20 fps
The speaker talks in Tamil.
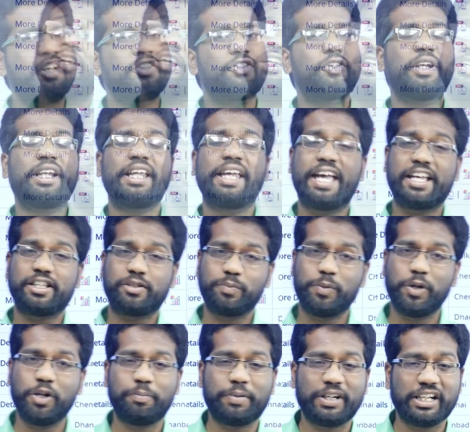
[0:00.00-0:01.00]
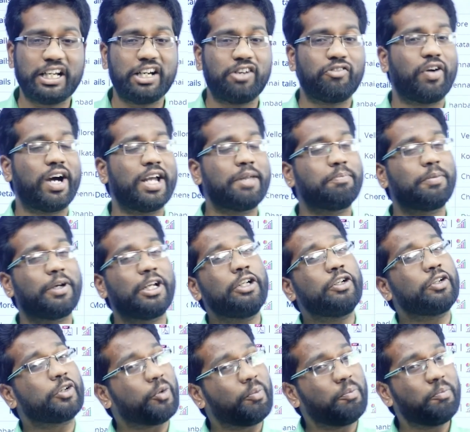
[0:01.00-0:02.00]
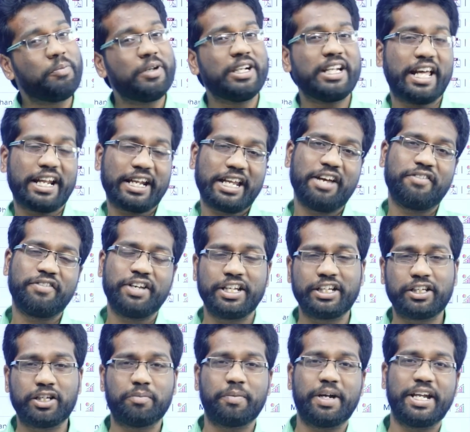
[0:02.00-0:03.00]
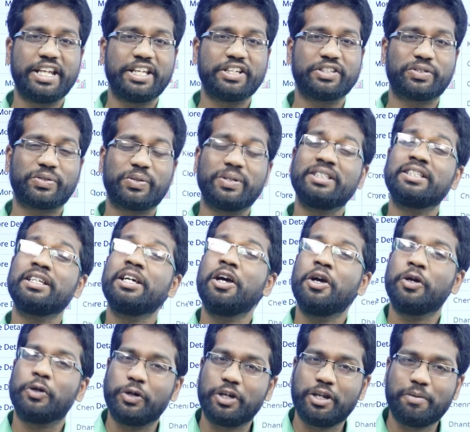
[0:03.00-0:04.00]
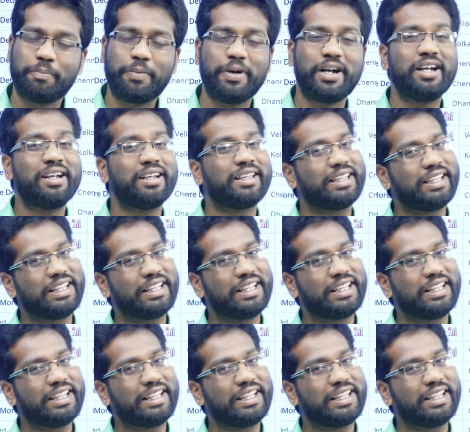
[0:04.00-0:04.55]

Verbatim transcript: ஸோ நீங்கள் எக்ஸ்ப்ளோர் பண்ணுக்கான வாய்ப்புகள் ரொம்ப நிறையாவே இருக்கும் மை டியர் ஸ்டூடெண்ட்ஸ் குறிப்பாக